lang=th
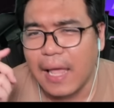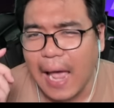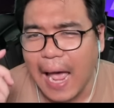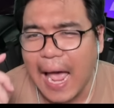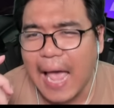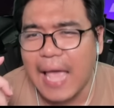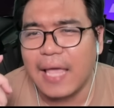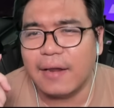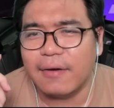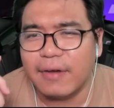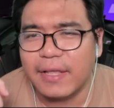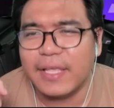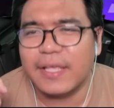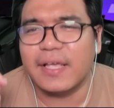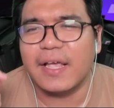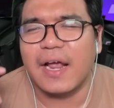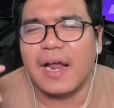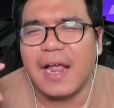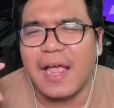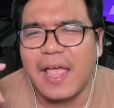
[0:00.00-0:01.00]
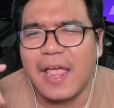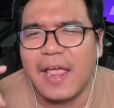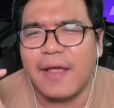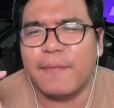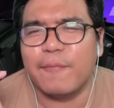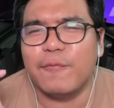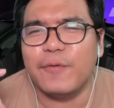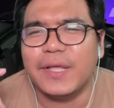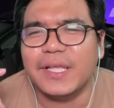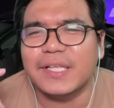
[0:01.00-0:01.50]
Airi
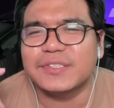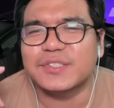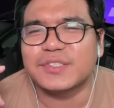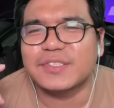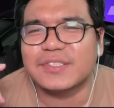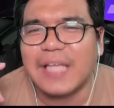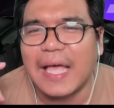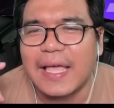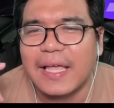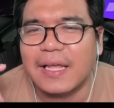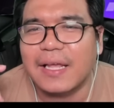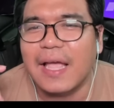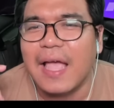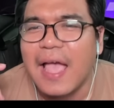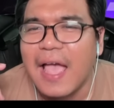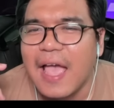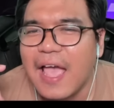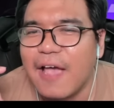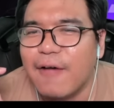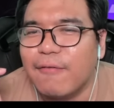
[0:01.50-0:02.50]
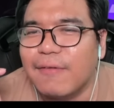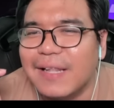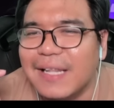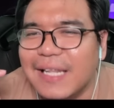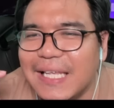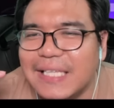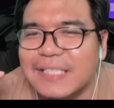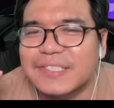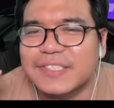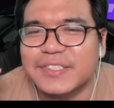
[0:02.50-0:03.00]
Heavenly Striker
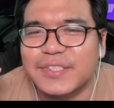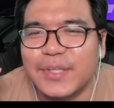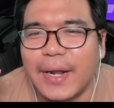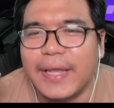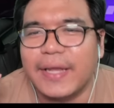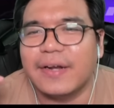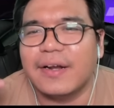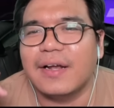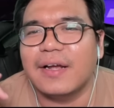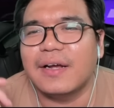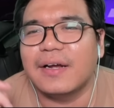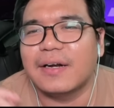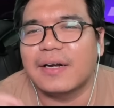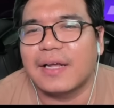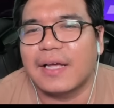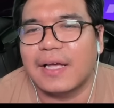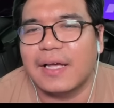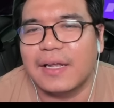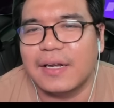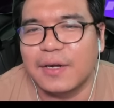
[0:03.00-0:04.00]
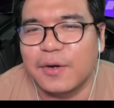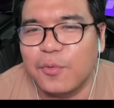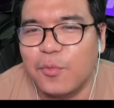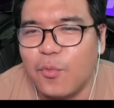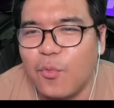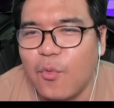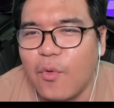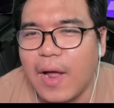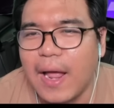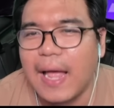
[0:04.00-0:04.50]
Heavenly Striker นะฮะหรือ
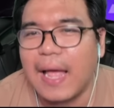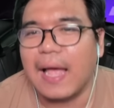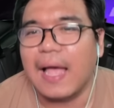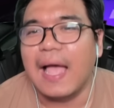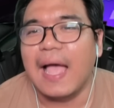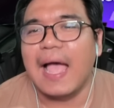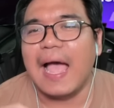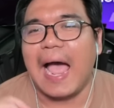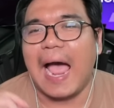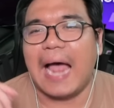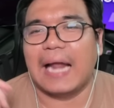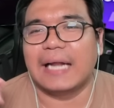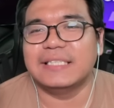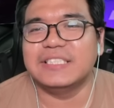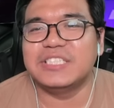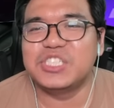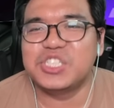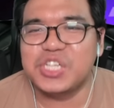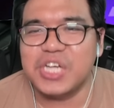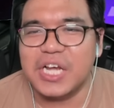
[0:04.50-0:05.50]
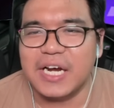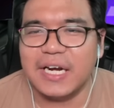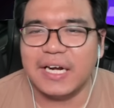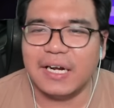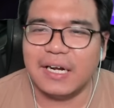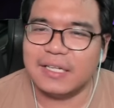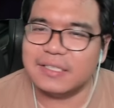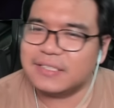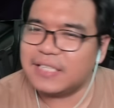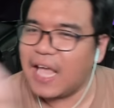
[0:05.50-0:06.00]
ว่าอัญเชิ
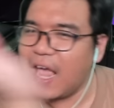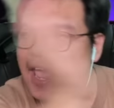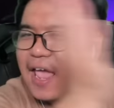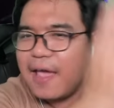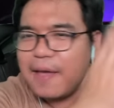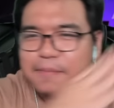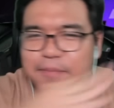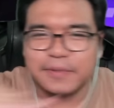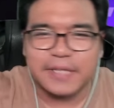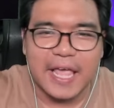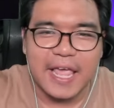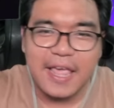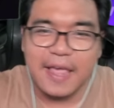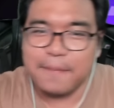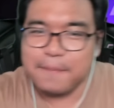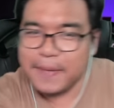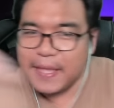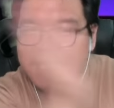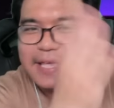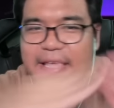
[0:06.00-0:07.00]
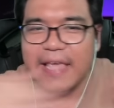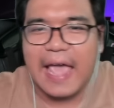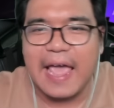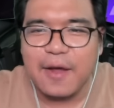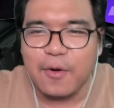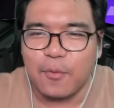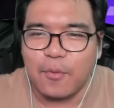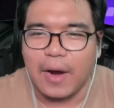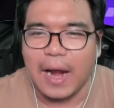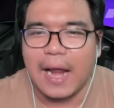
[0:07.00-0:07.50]
ญเทพเทพีแห่
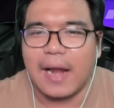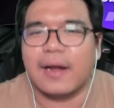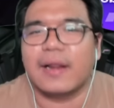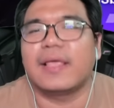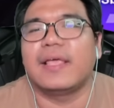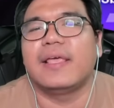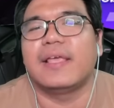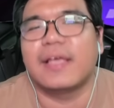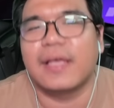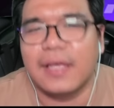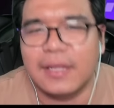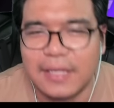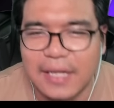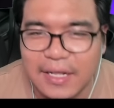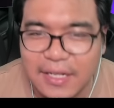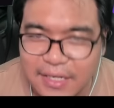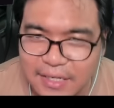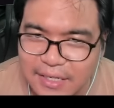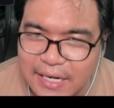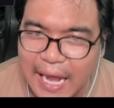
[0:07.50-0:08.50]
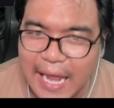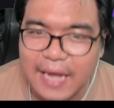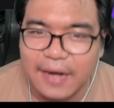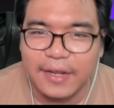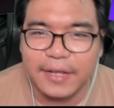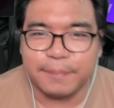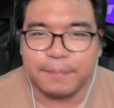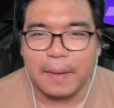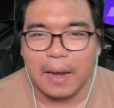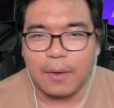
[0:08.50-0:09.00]
งวารีฮะนั่นคือ
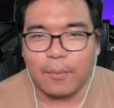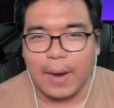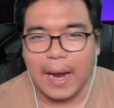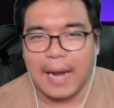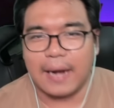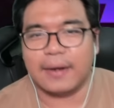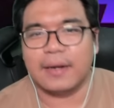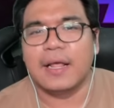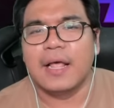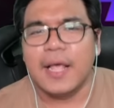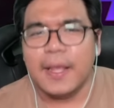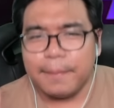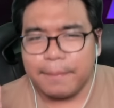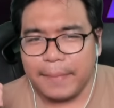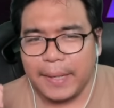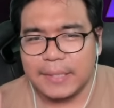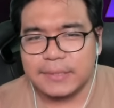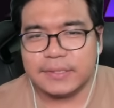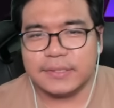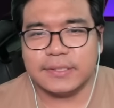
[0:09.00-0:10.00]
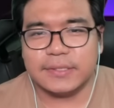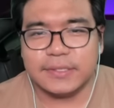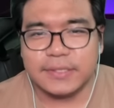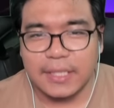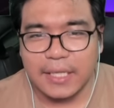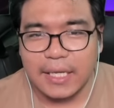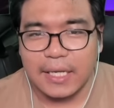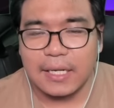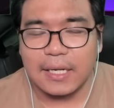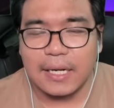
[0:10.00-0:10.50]
Airi ปาวานเป็น
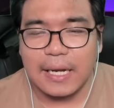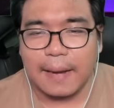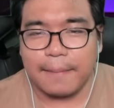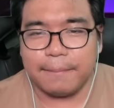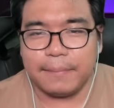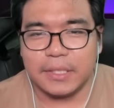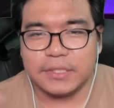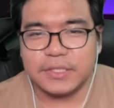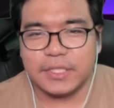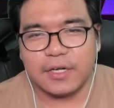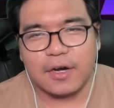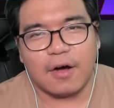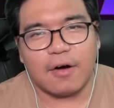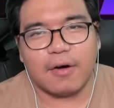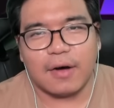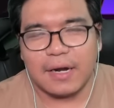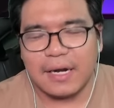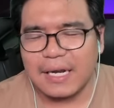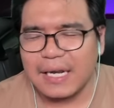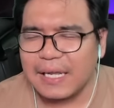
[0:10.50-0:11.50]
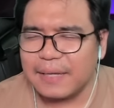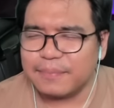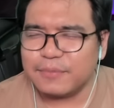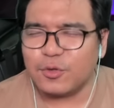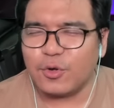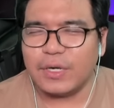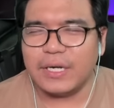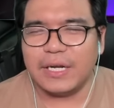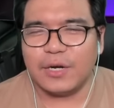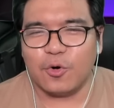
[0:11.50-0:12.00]
สกินระดับ Mythical เริ่ม
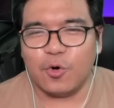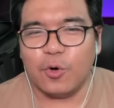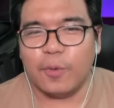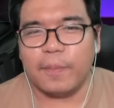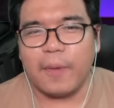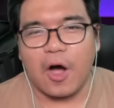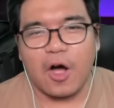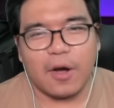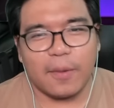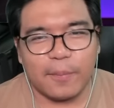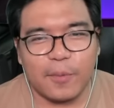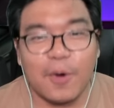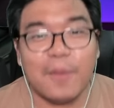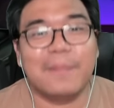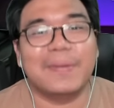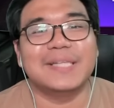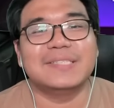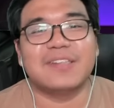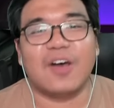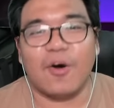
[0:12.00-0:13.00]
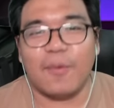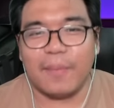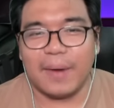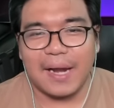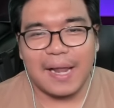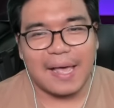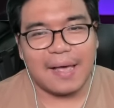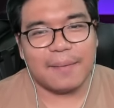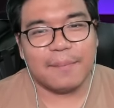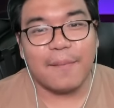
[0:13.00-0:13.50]
ต้นหนึ่งคูปองผมไปส่องมา
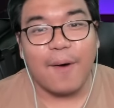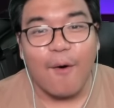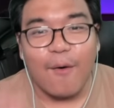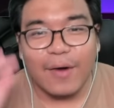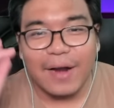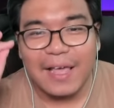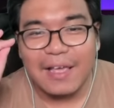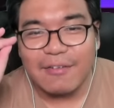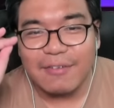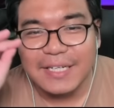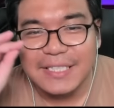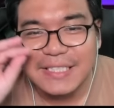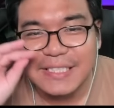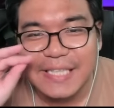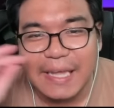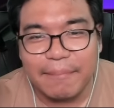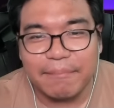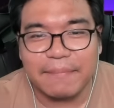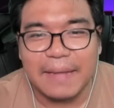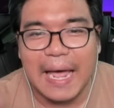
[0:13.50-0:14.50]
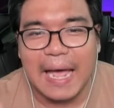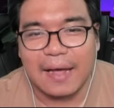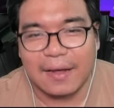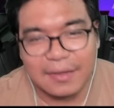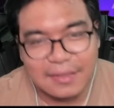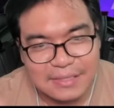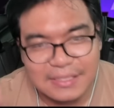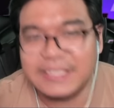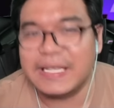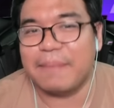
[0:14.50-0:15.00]
แล้วบอกเลยว่าเจ็บหนัก
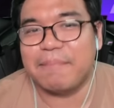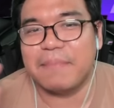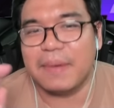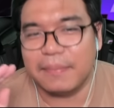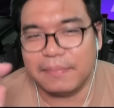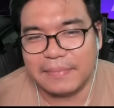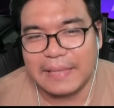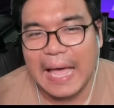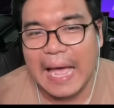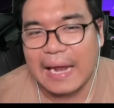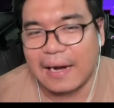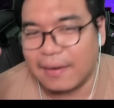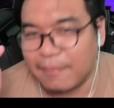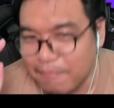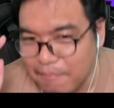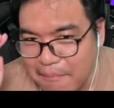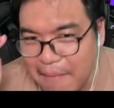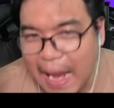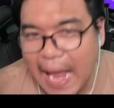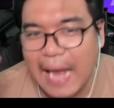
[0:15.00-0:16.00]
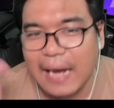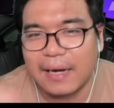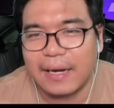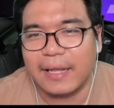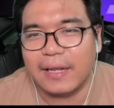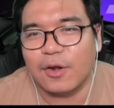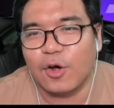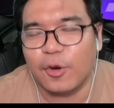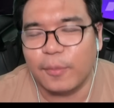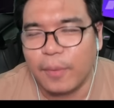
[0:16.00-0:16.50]
เจ็บแบบหนักมาก
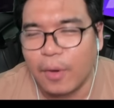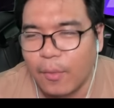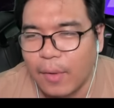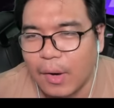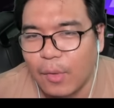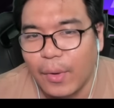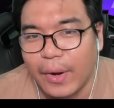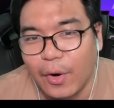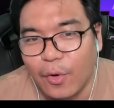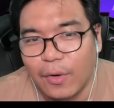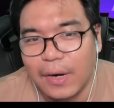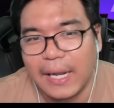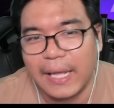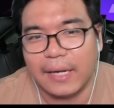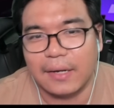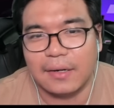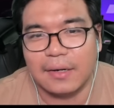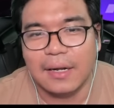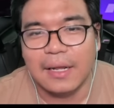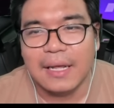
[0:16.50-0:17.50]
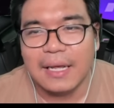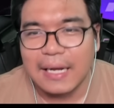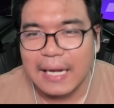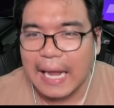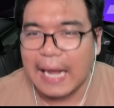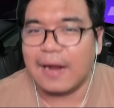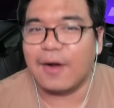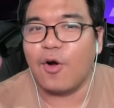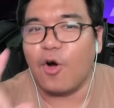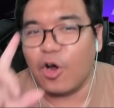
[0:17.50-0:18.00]
แน่นอนเพราะว่าไวโอเลตค
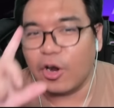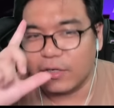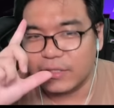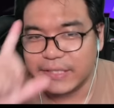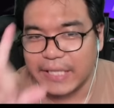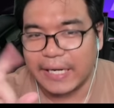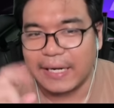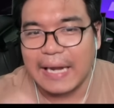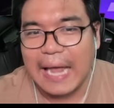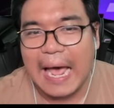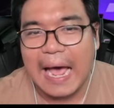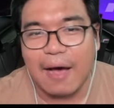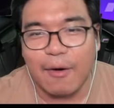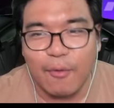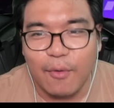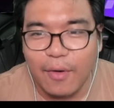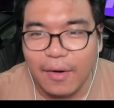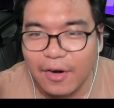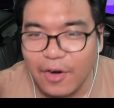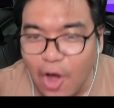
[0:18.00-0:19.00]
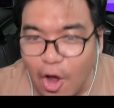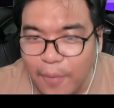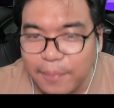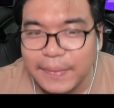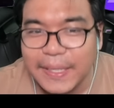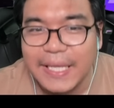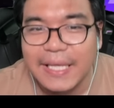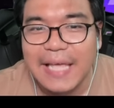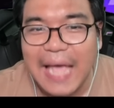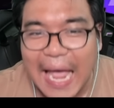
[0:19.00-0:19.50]
รั้งก่อนเจ็ดดาวรอบ
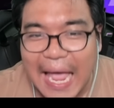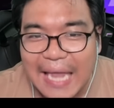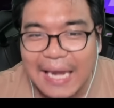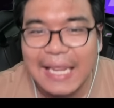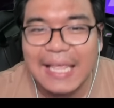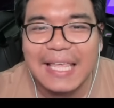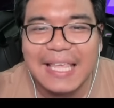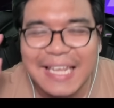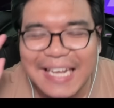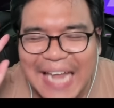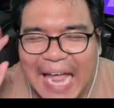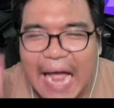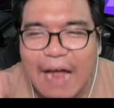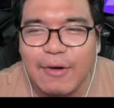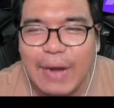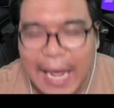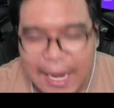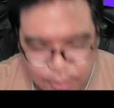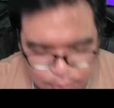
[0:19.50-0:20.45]
นี้ Airi เก้าดาว